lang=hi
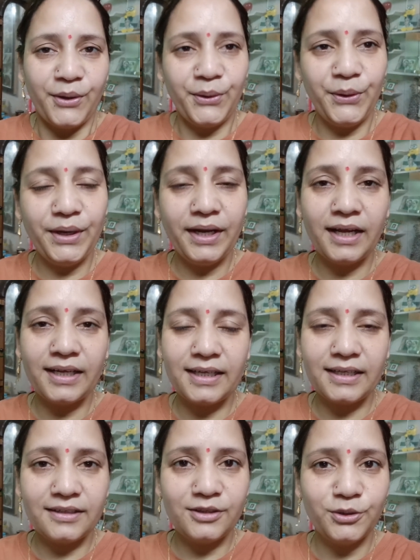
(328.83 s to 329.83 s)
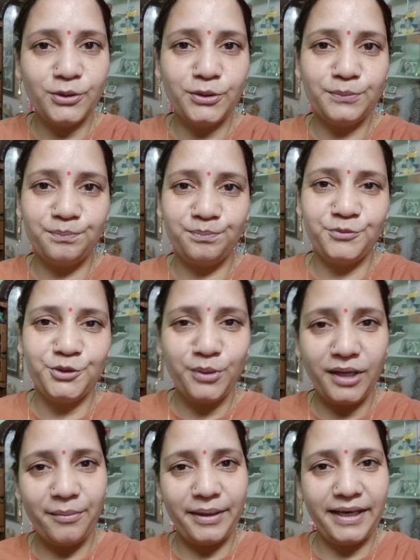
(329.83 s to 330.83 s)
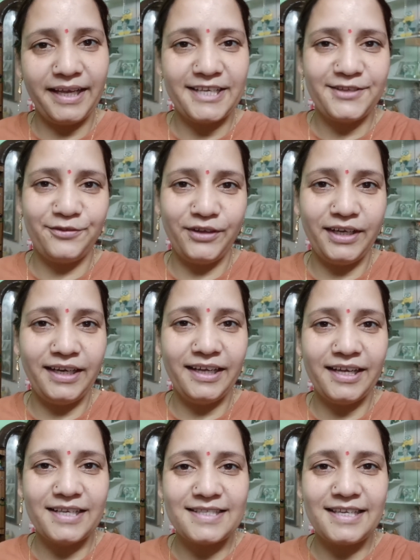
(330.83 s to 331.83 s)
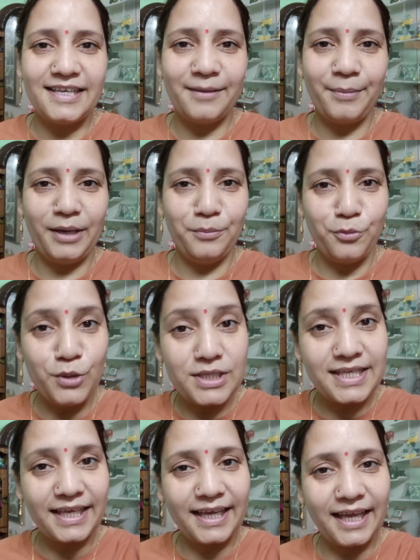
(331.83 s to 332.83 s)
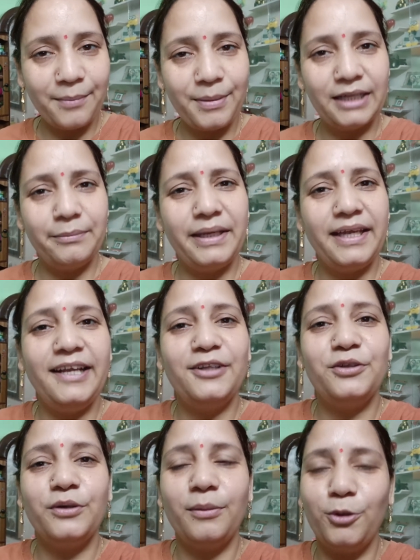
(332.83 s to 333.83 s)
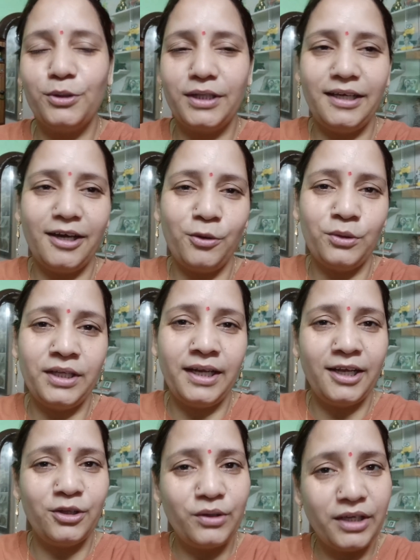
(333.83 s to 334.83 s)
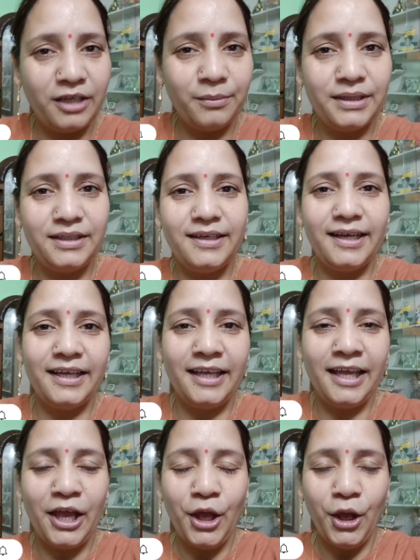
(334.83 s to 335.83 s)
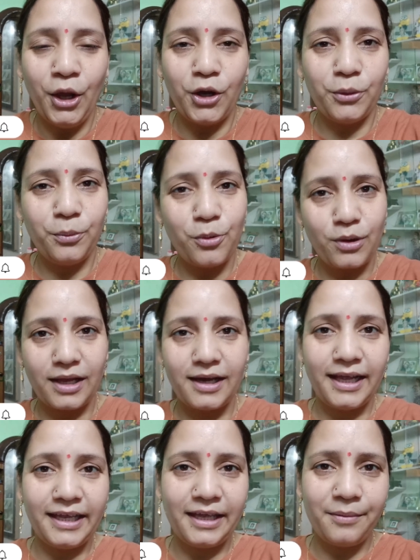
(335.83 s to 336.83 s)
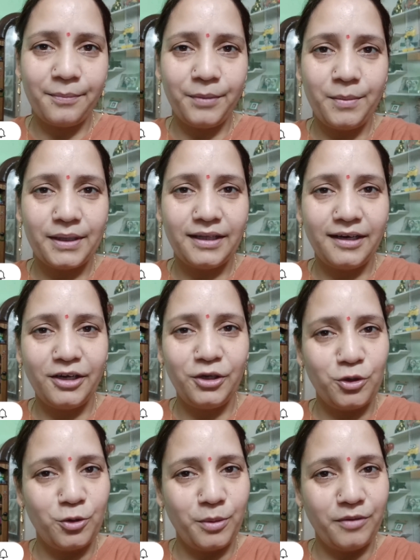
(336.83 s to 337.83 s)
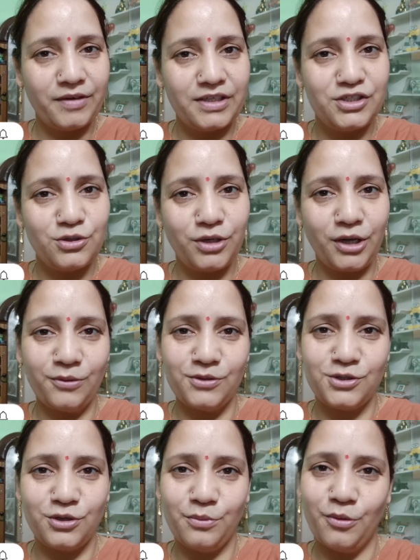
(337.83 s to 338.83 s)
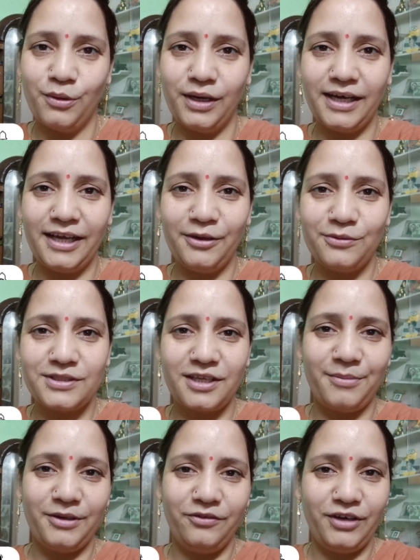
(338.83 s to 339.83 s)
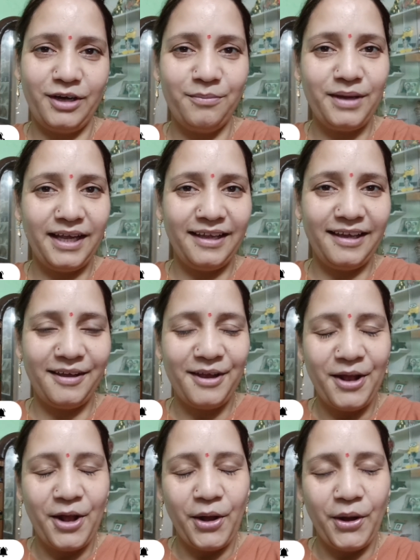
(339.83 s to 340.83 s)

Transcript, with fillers: और दोनों चूल्हे हमारे गैस फिर ही नहीं है इसलिए पहले पूरी सेकेंगे बाद में खीर तो हम लोग तैयार होते रहेंगे तो खीर बनती रहेगी और भोग लगाएंगे अपने माता रानी को और भगवान जी को ठाकुर जी को भोग लगाएंगे उसके बाद फिर हम खाएंगे